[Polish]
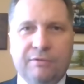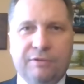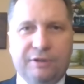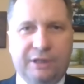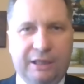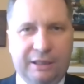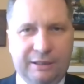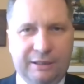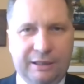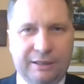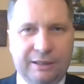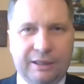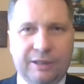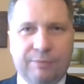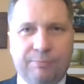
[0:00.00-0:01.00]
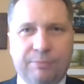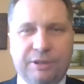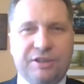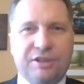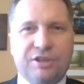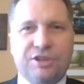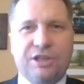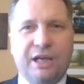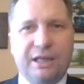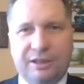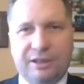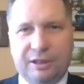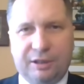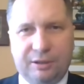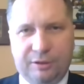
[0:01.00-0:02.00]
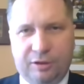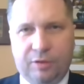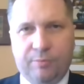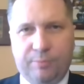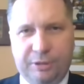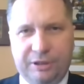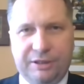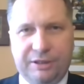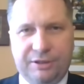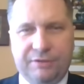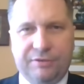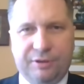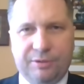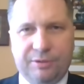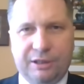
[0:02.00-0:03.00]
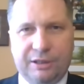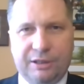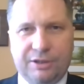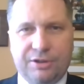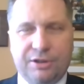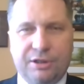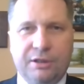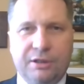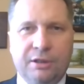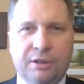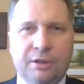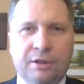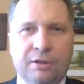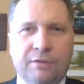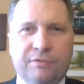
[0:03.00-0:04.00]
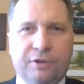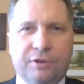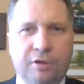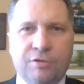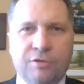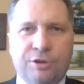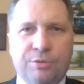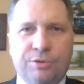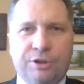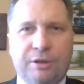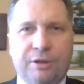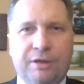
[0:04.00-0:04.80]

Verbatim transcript: w traktatach, bez żadnych kompetencji w tym zakresie, wtrącił się